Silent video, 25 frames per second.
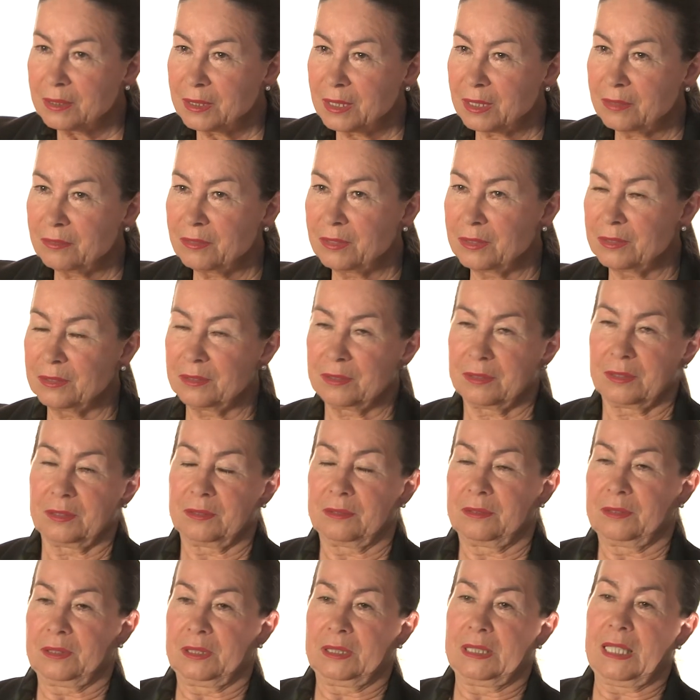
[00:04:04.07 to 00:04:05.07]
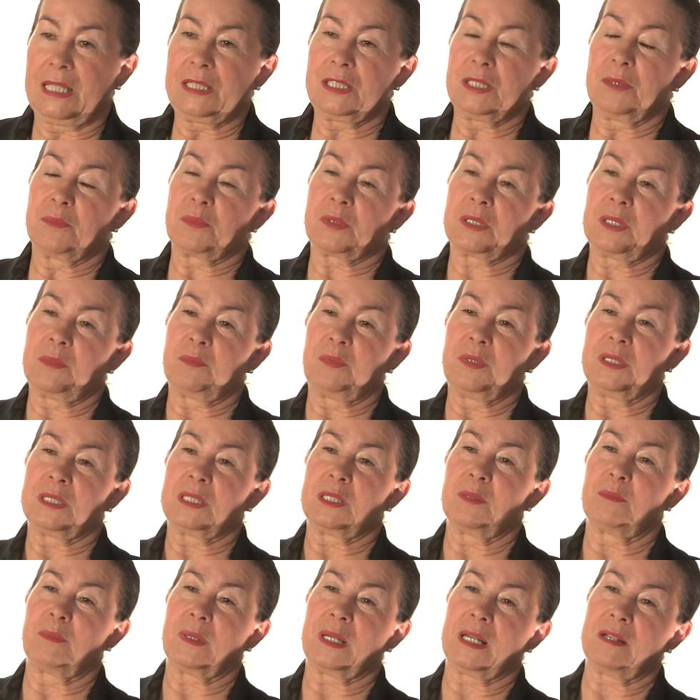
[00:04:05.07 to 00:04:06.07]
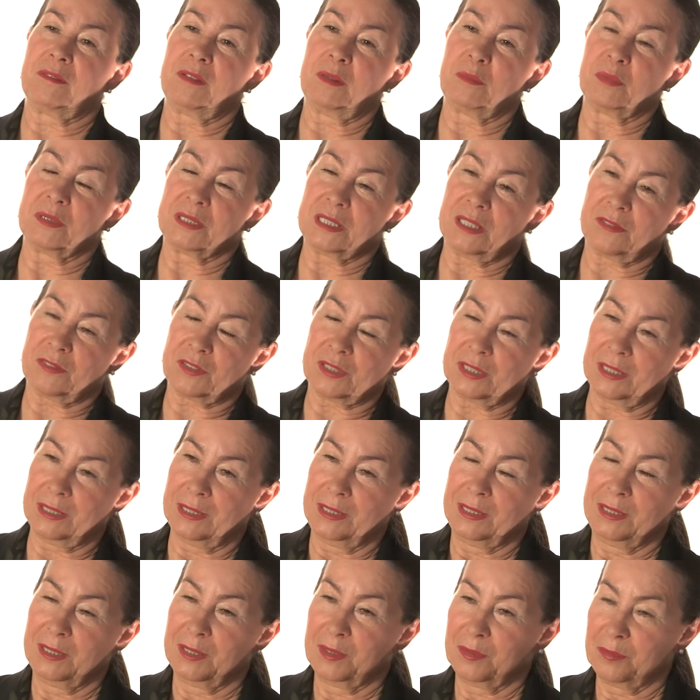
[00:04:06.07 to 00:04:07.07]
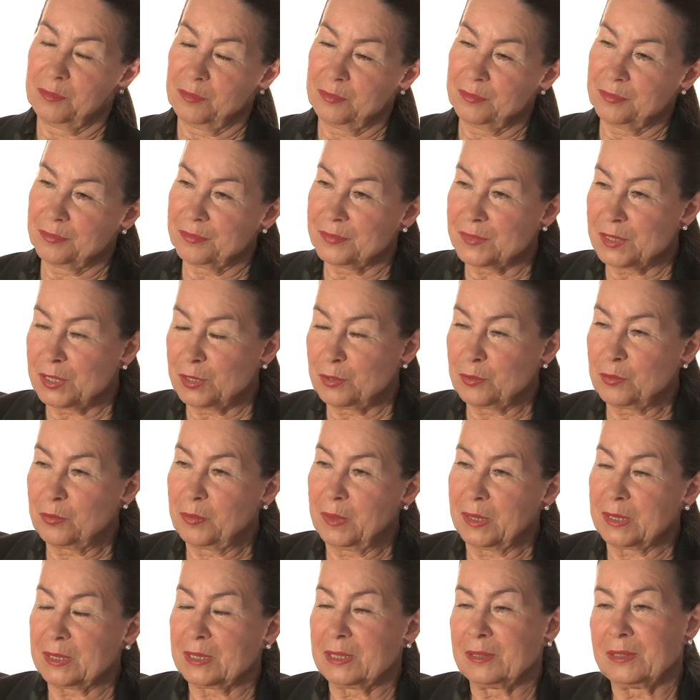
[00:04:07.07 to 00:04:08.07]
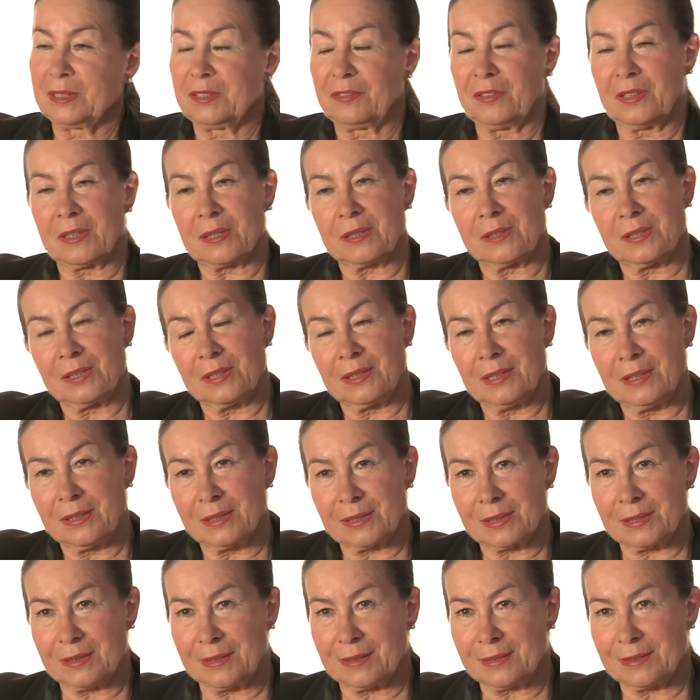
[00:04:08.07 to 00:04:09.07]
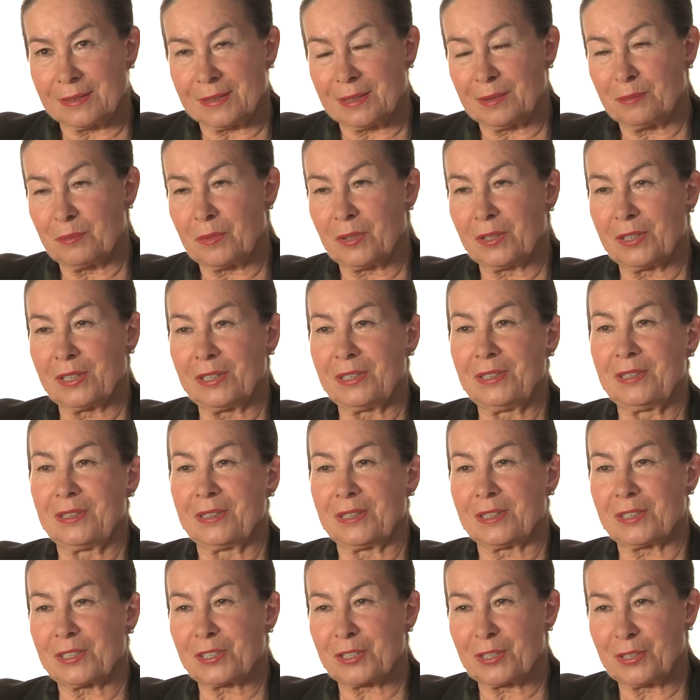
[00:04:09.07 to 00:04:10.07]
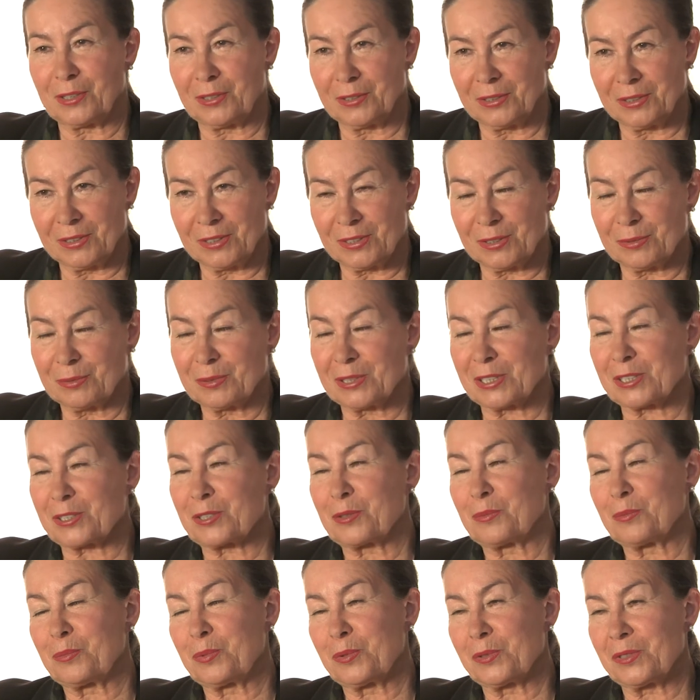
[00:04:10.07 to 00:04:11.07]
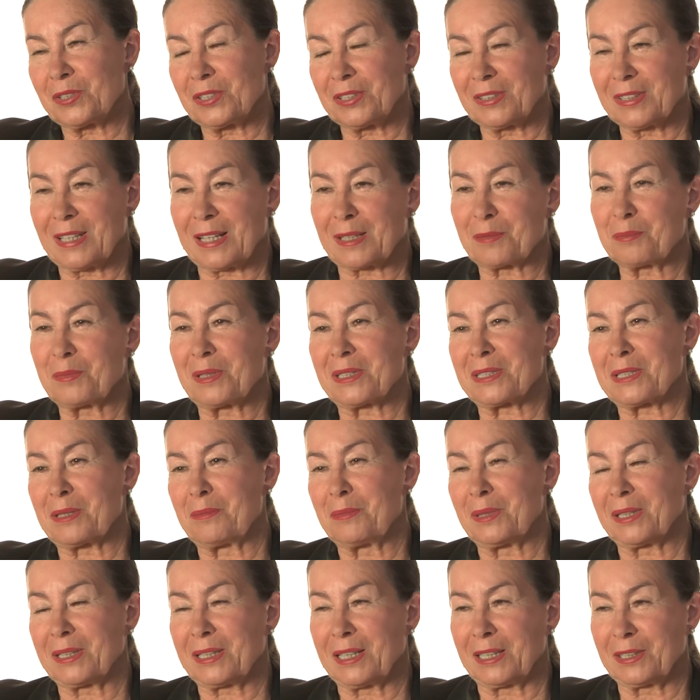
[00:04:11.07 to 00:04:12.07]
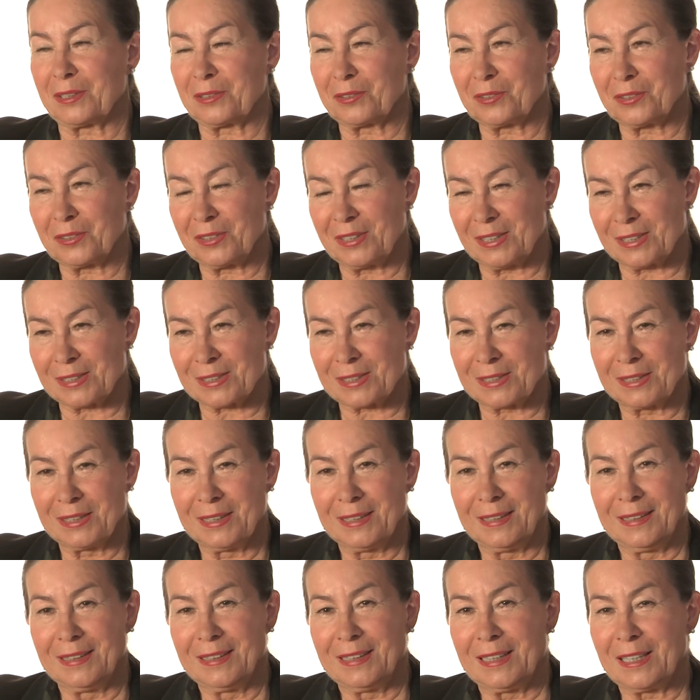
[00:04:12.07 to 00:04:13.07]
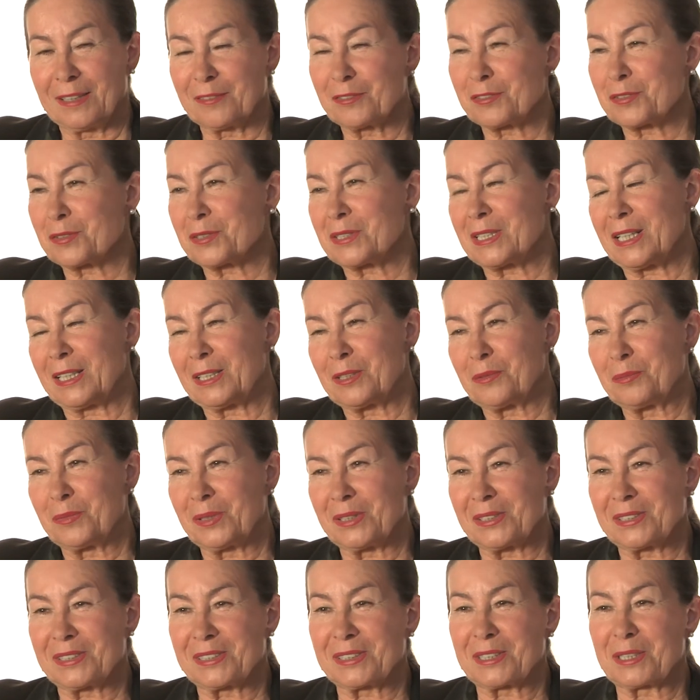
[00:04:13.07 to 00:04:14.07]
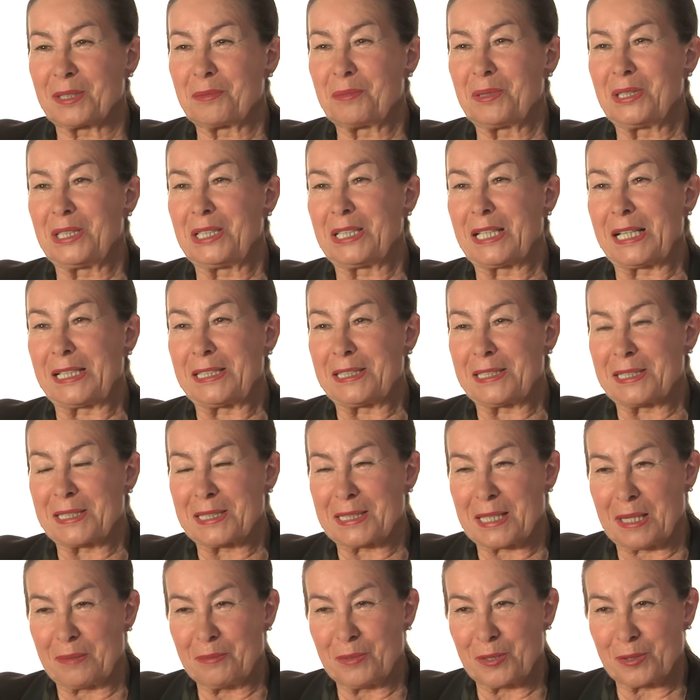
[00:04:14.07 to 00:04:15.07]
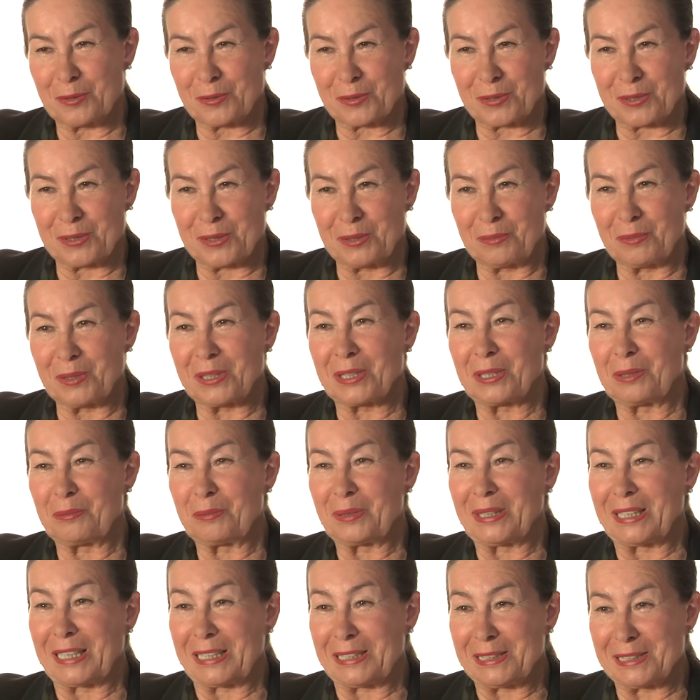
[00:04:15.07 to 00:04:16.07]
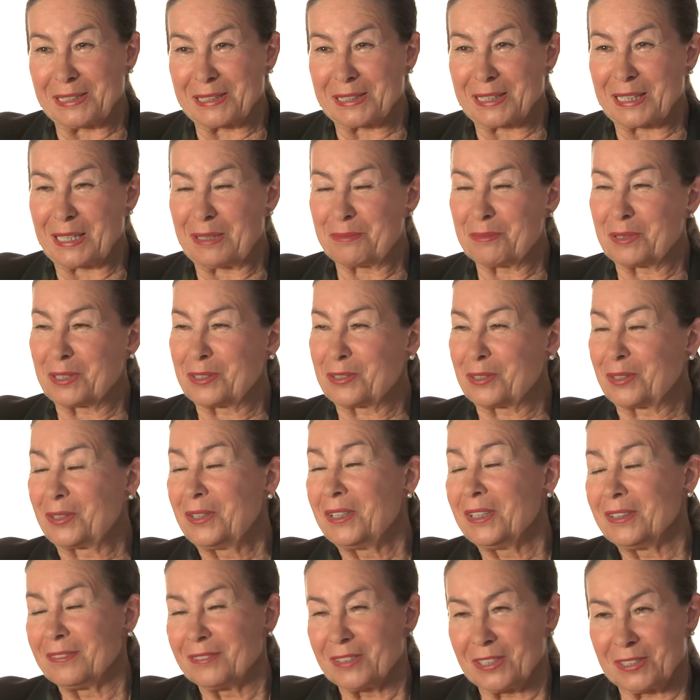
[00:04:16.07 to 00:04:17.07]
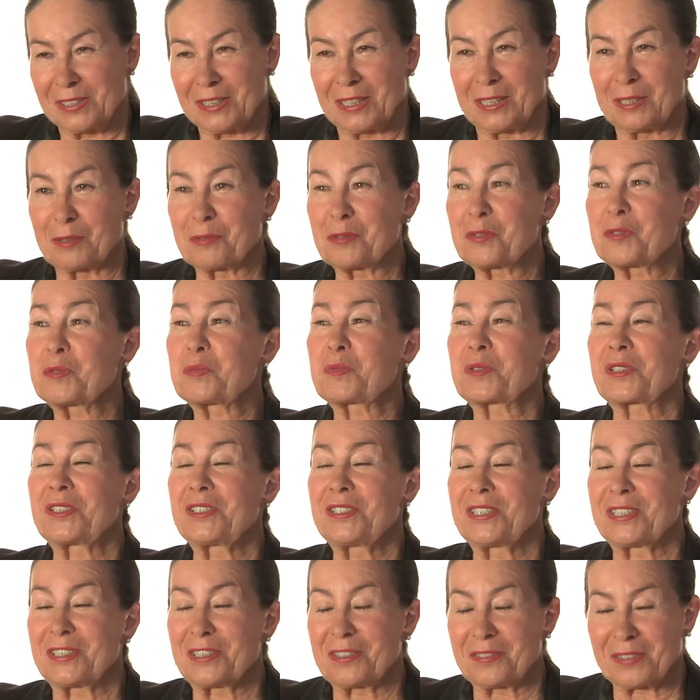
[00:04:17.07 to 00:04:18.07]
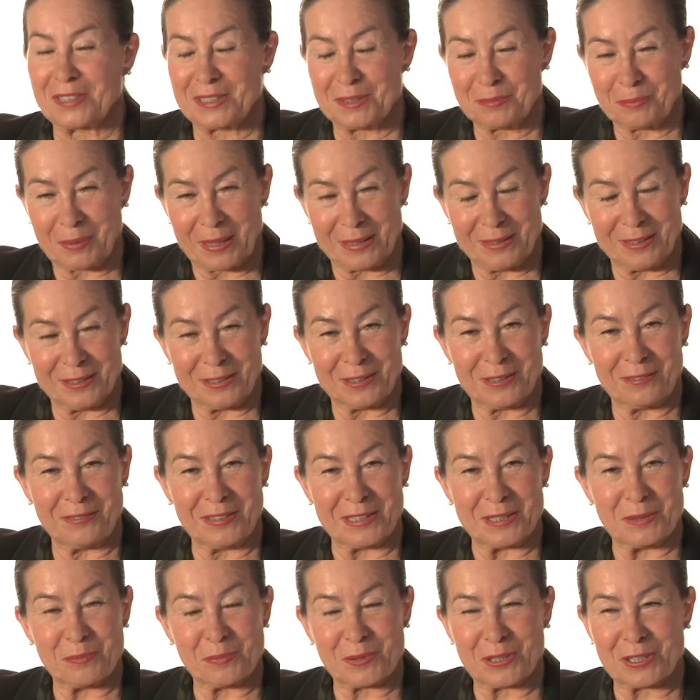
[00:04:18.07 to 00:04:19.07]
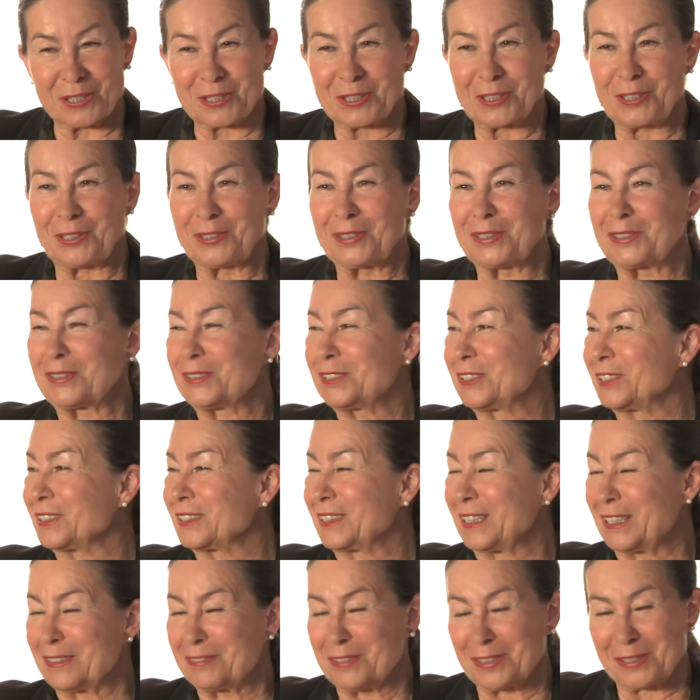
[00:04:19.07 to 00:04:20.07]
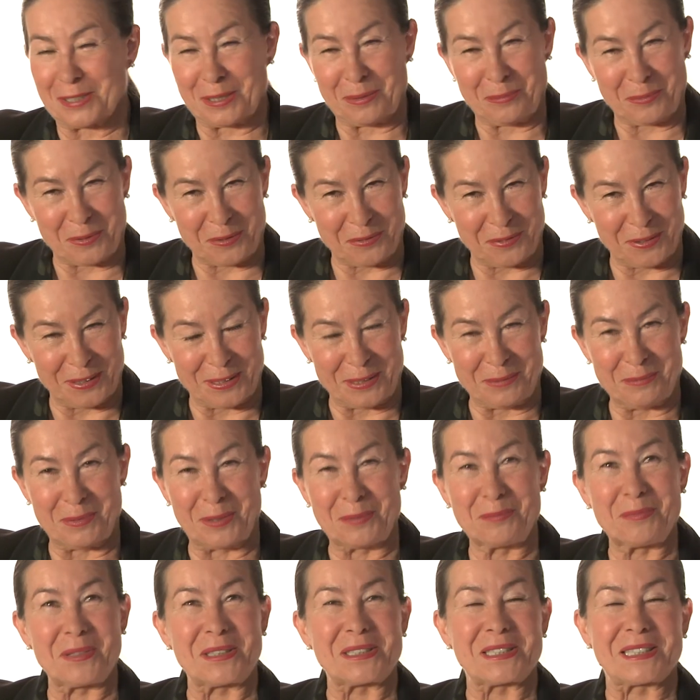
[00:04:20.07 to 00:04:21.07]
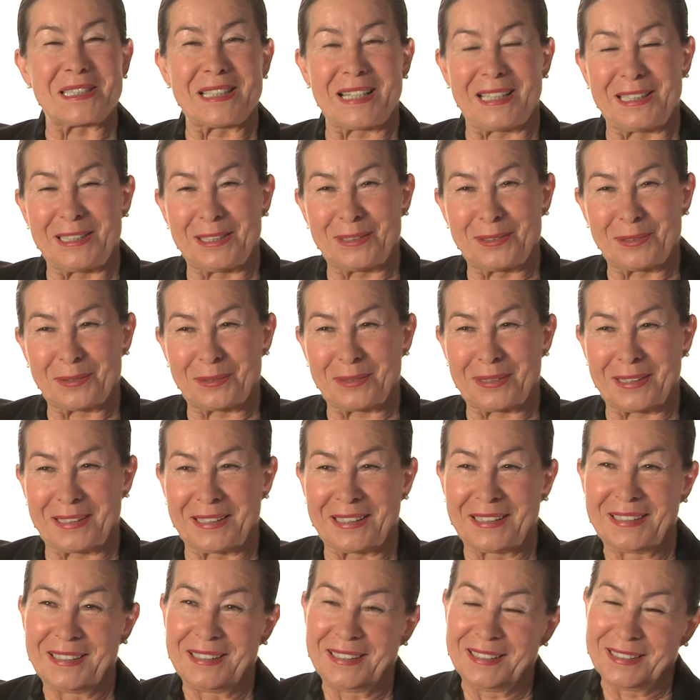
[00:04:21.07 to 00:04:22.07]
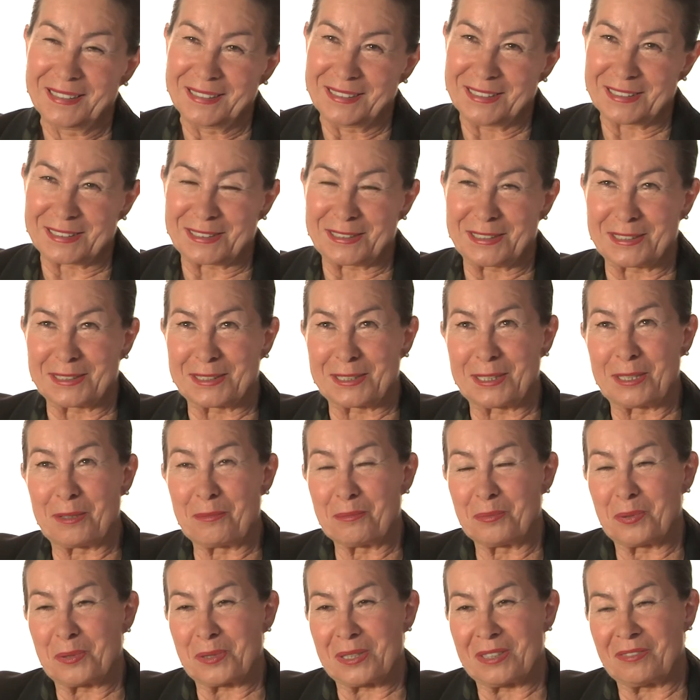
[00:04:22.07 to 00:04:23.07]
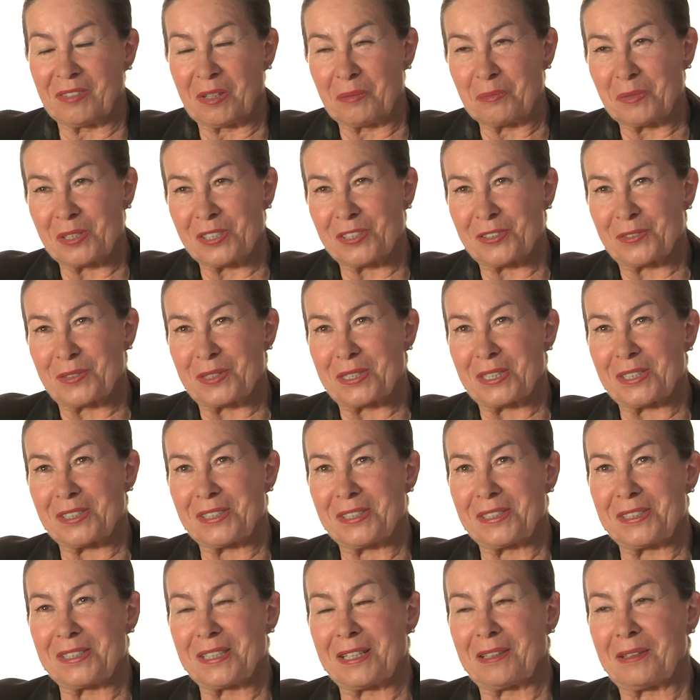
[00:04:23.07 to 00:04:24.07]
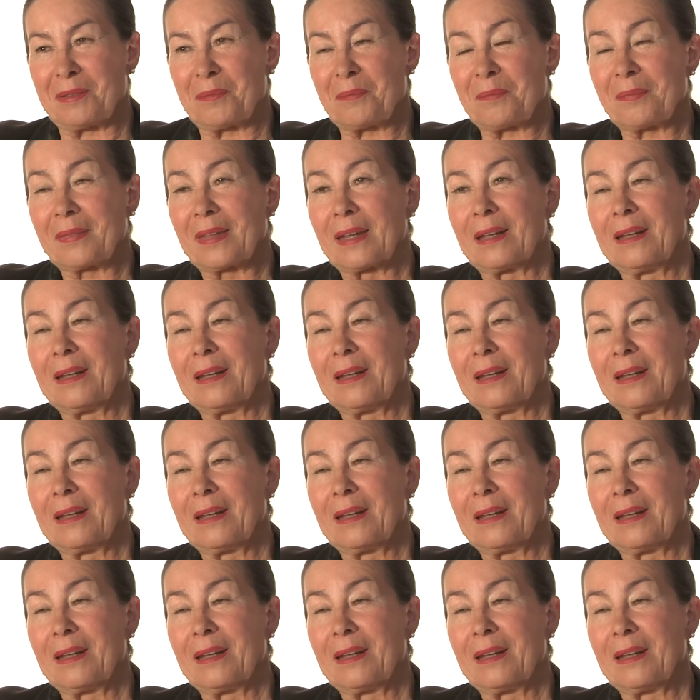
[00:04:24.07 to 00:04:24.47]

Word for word: Ja mówię, znacie przepisy prawa, bo zawsze ci ubecy twierdzili, że, że mogę innych szkolić. Zresztą później, jak mnie zamykano, to też, jak wrzucano mnie z kryminalistami, różnymi kryminalistkami do więzienia, mówię, przyjdzie do was pani, kto was przeszkoli. Ci klawisze mówili, bo mnie znali tutaj. Jeszcze z z dwa miesiące siedziałam.